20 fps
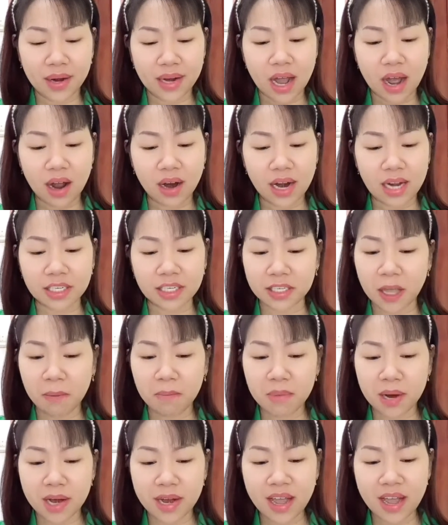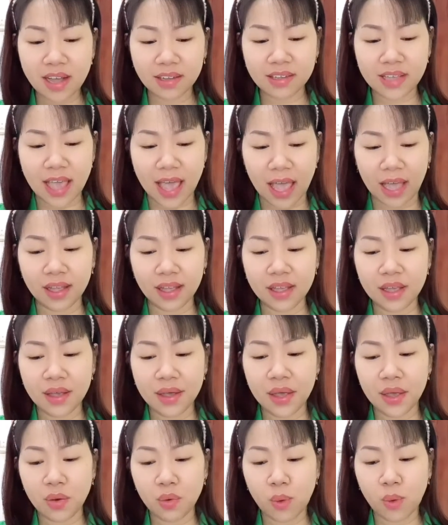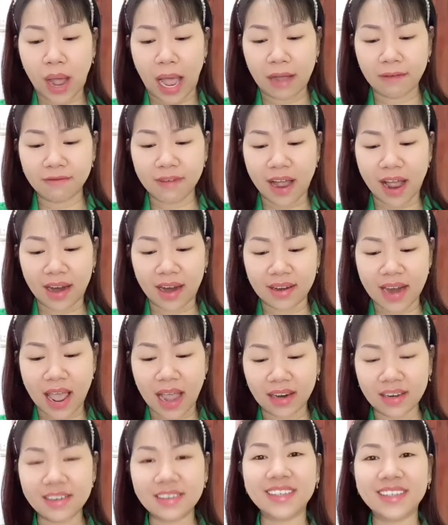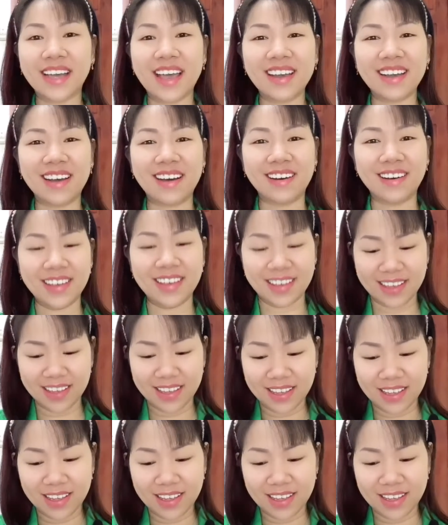Đó là sự thông minh đơn giản, hiệu quả và đáng được khen ngợi.